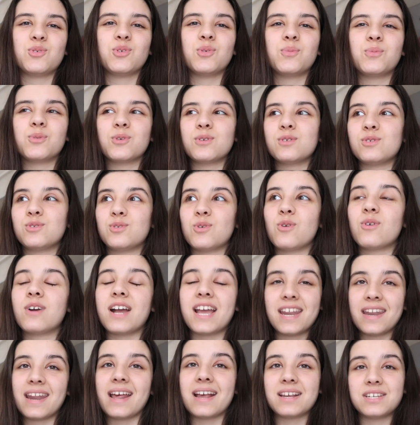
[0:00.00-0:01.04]
Çünkü bugün çok
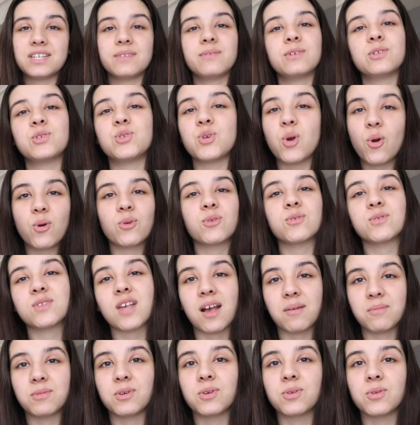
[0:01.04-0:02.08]
enerjik ve çok
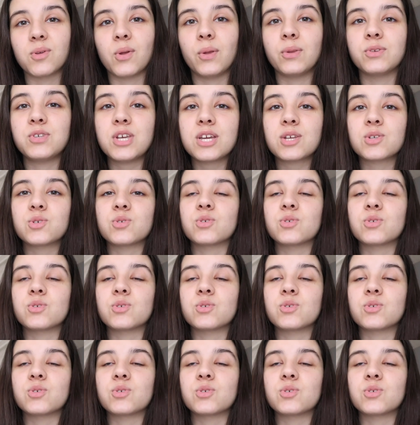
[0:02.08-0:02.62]
güzel bir gün olacak.